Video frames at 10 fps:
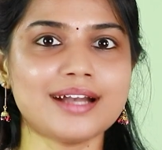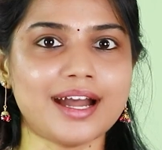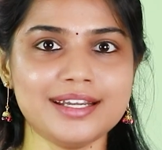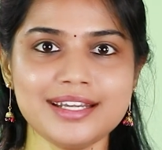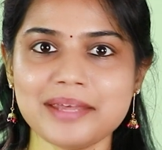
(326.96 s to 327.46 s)

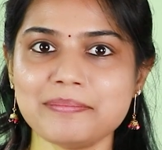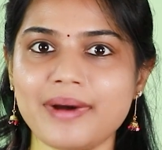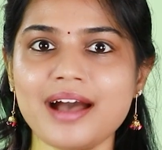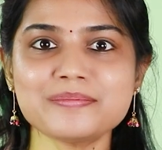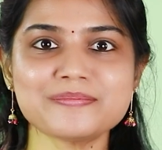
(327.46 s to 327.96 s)

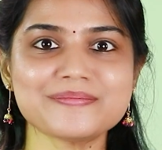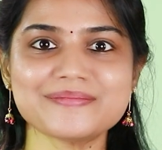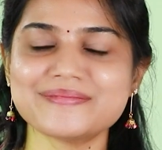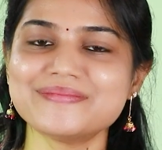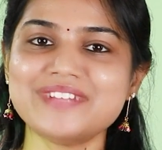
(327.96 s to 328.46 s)
கண்டிப்பாக
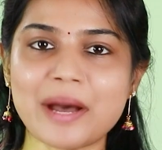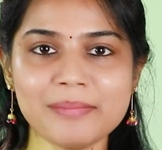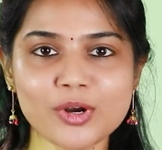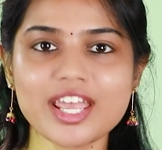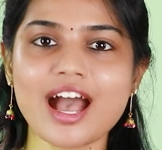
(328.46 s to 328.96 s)

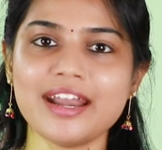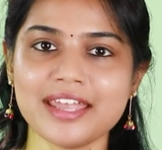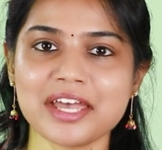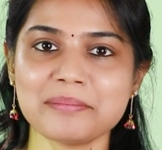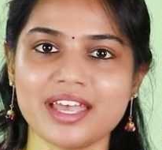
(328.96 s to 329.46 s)
நம்மளுடைய
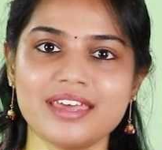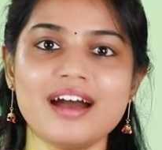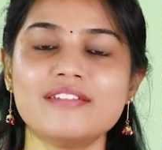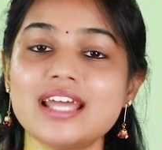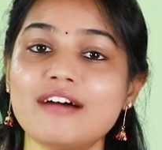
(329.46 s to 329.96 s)
அறியாமையை
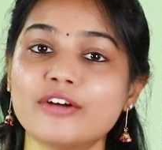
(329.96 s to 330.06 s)
தான் வந்து